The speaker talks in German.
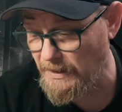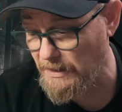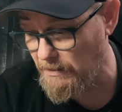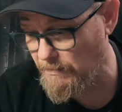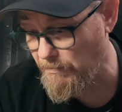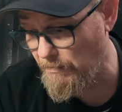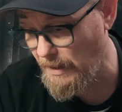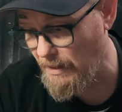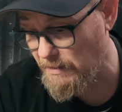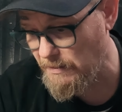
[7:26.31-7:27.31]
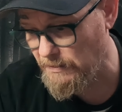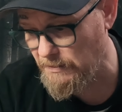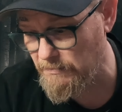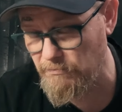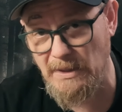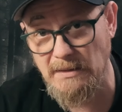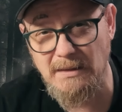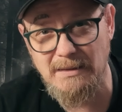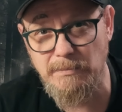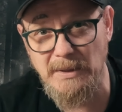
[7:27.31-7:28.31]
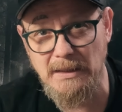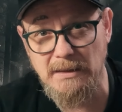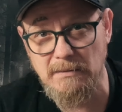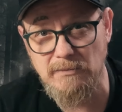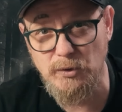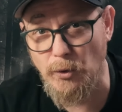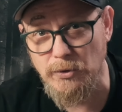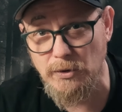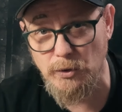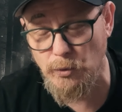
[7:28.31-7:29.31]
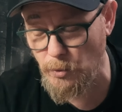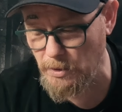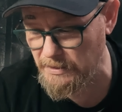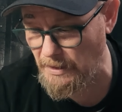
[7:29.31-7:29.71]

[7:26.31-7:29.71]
Wenn ich merke, es ist mir nicht dünn genug,